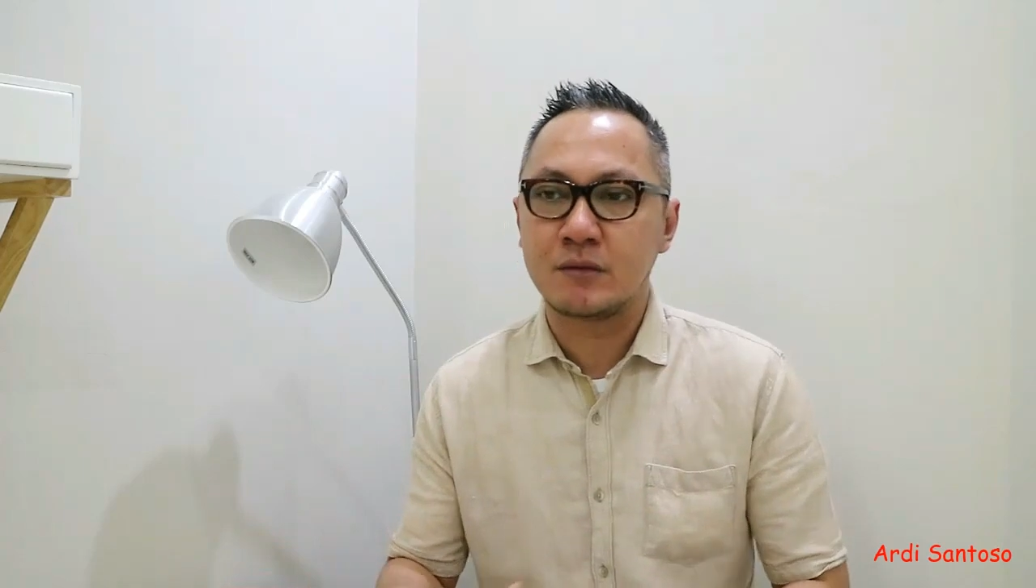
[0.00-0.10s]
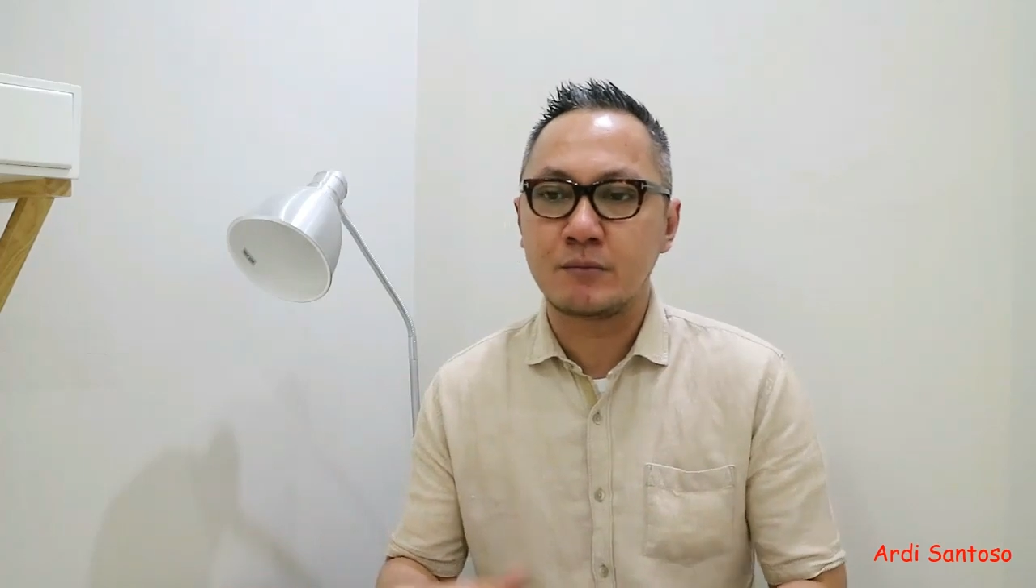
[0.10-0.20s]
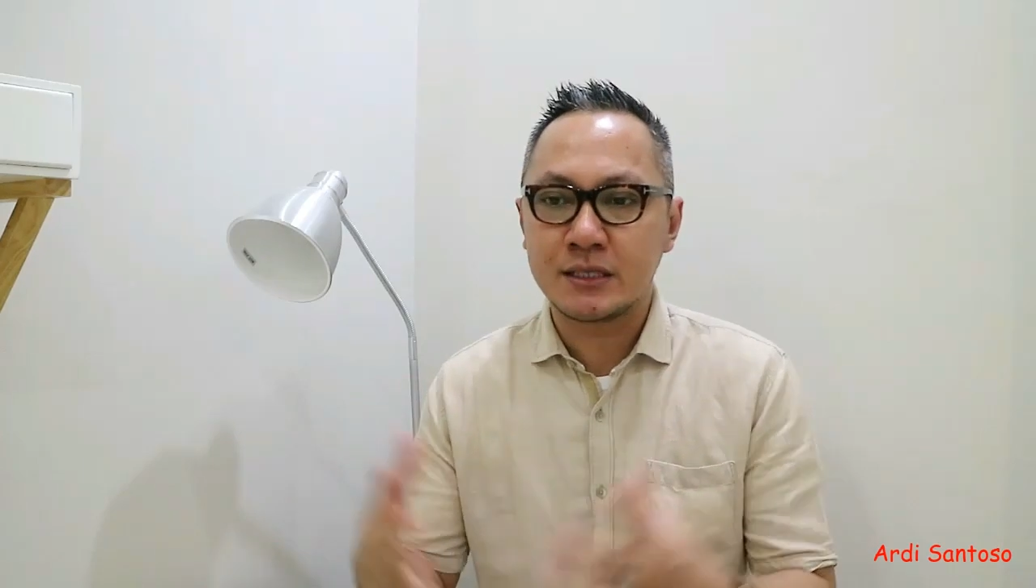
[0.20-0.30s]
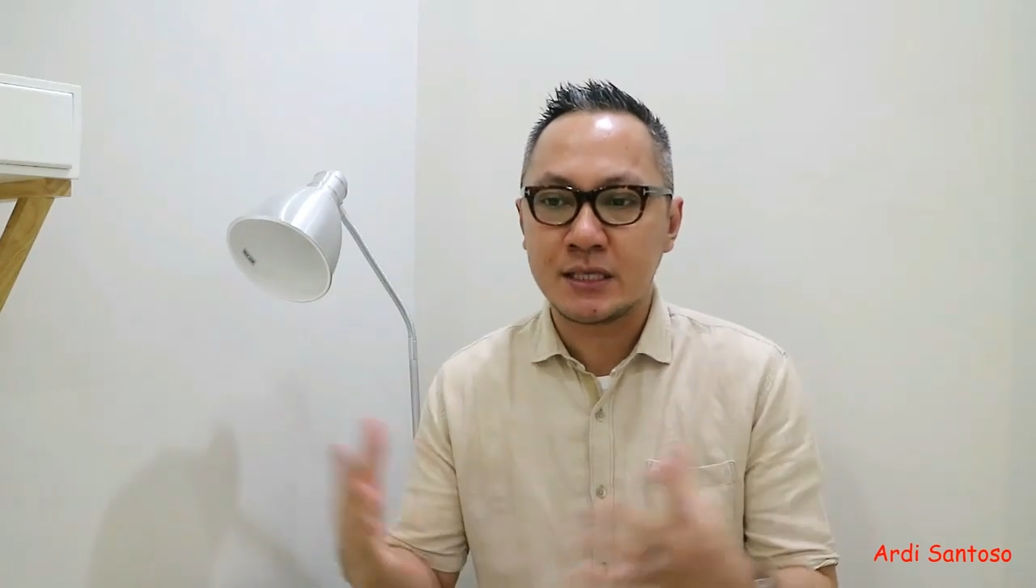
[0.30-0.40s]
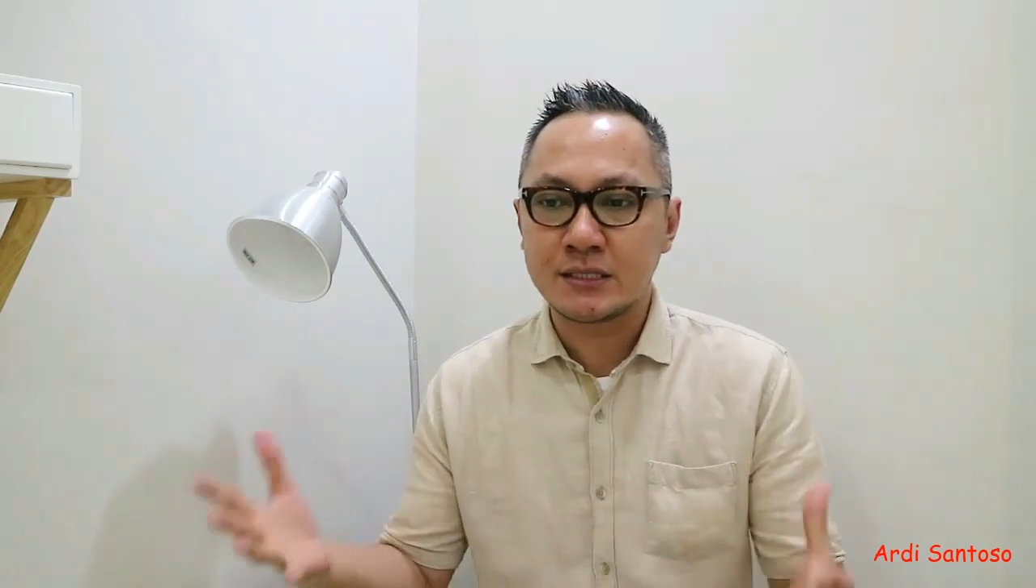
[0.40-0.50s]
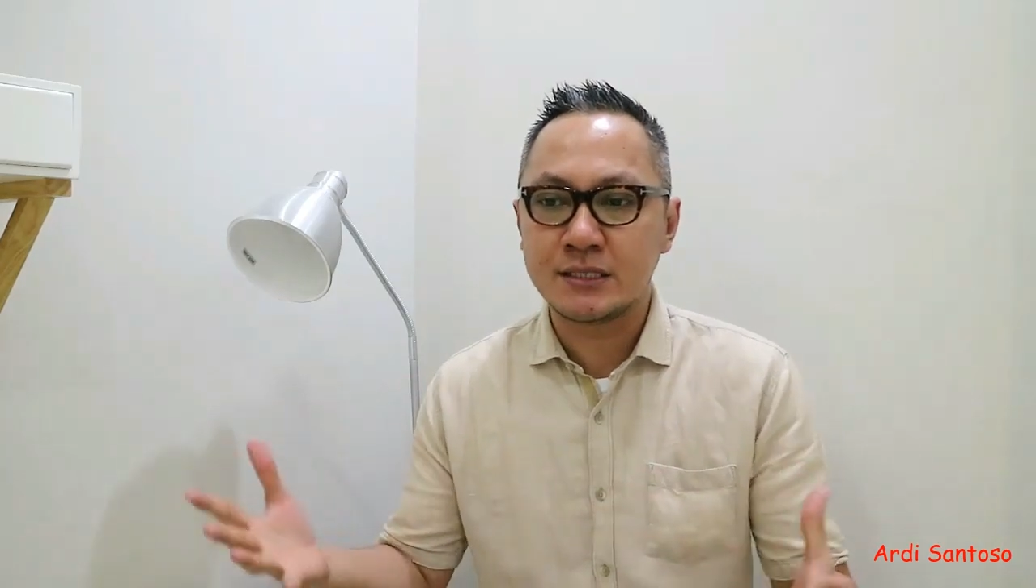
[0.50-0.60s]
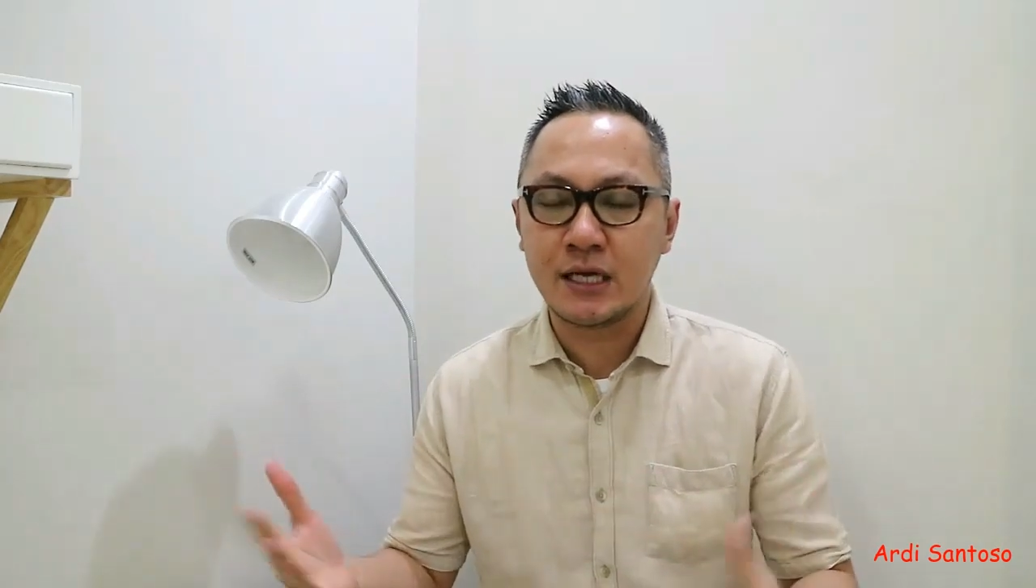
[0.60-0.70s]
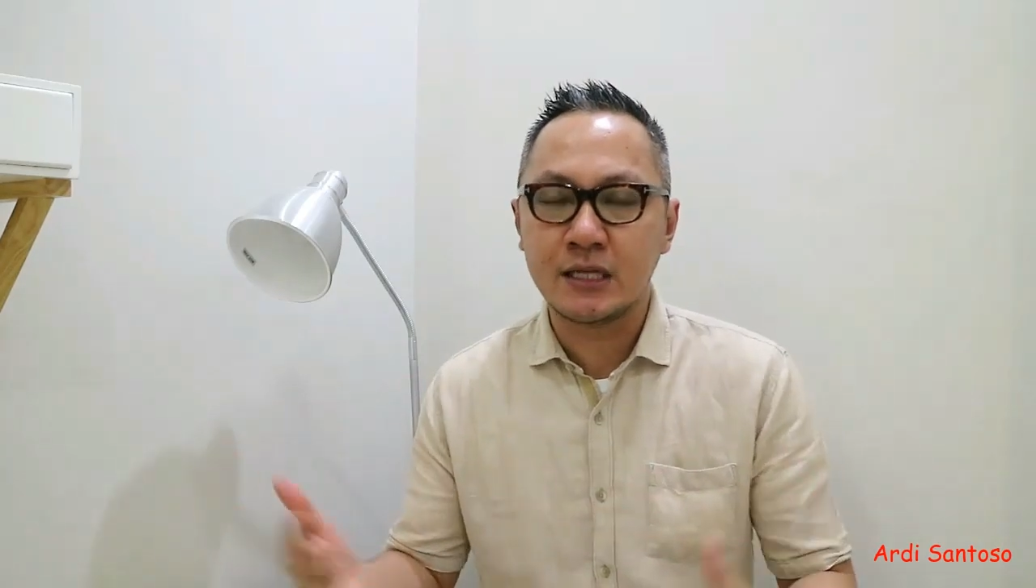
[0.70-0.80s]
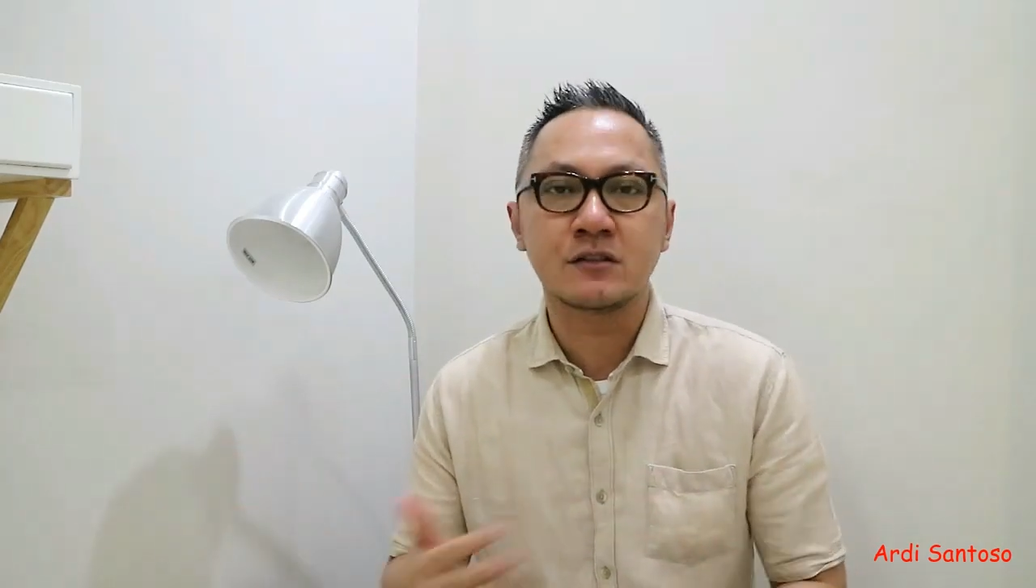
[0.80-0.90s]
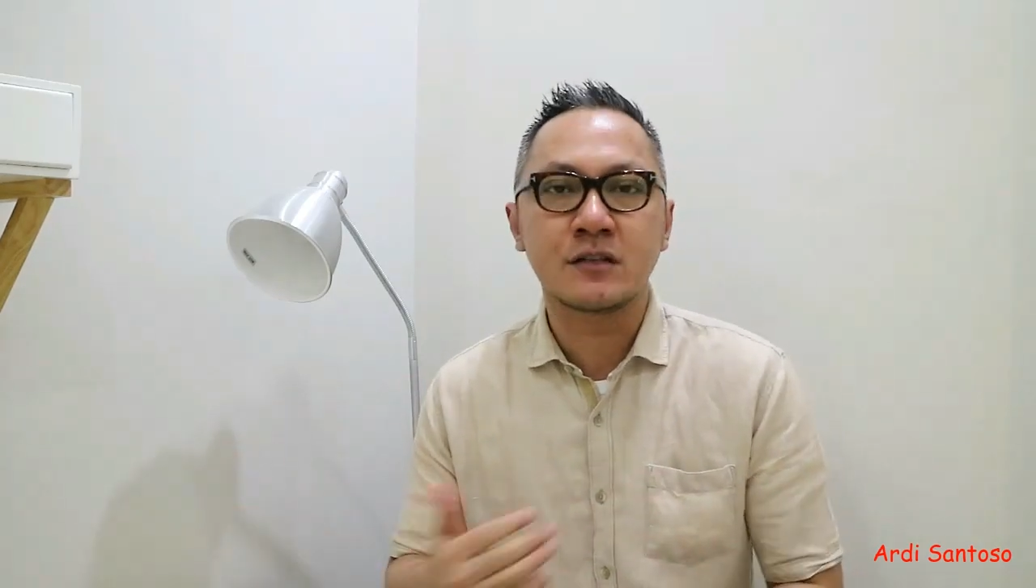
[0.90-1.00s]
tempat
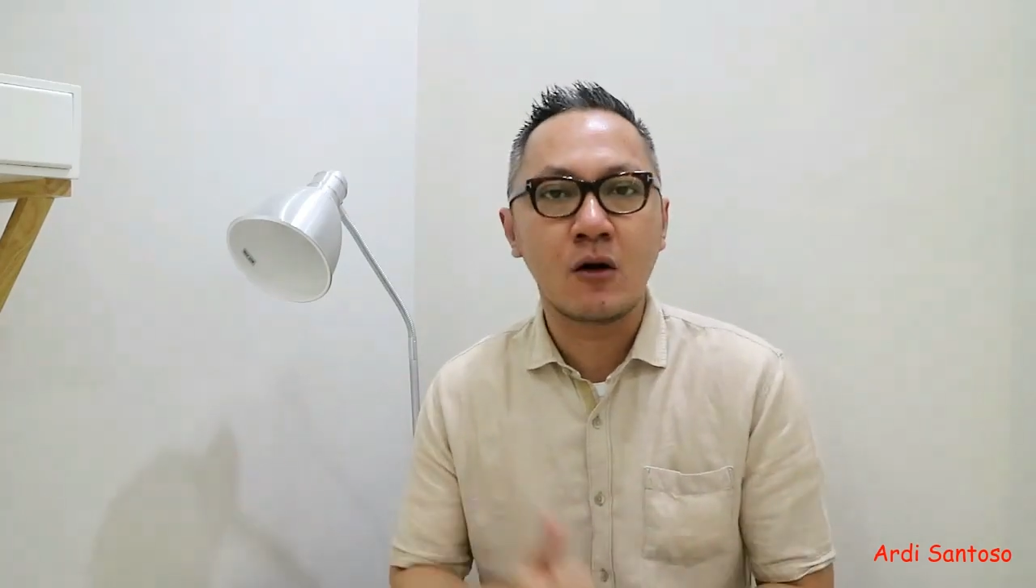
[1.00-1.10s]
kerja kita